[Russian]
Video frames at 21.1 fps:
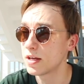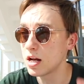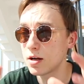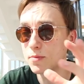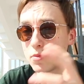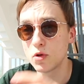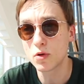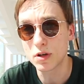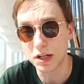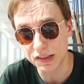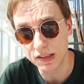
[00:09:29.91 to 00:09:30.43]
я
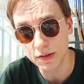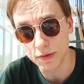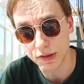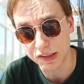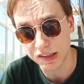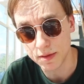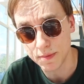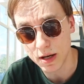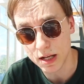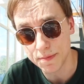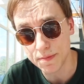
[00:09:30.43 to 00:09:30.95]
люблю красиво
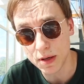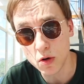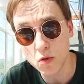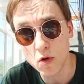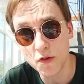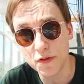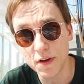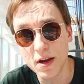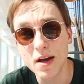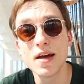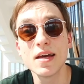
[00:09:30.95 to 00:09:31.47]
снимать про
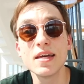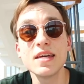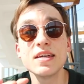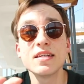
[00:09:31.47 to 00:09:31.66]
кофе,